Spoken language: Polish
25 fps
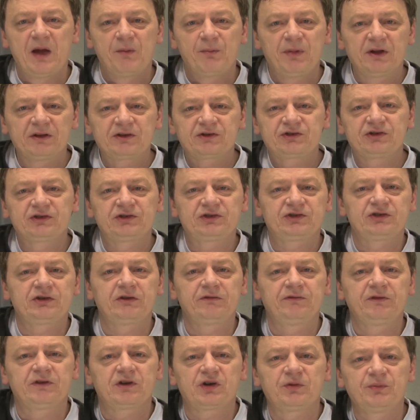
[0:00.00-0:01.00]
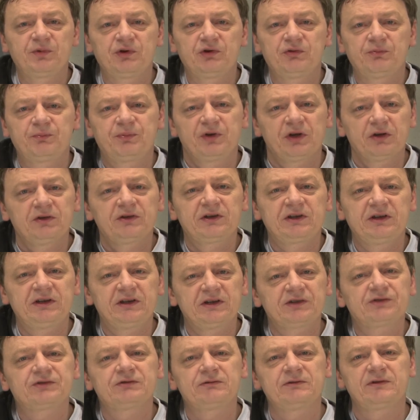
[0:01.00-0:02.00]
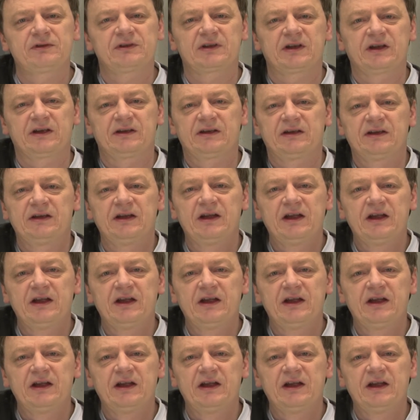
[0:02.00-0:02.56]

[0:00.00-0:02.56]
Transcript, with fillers: Pan Krzysztof robił piątki na szóstkę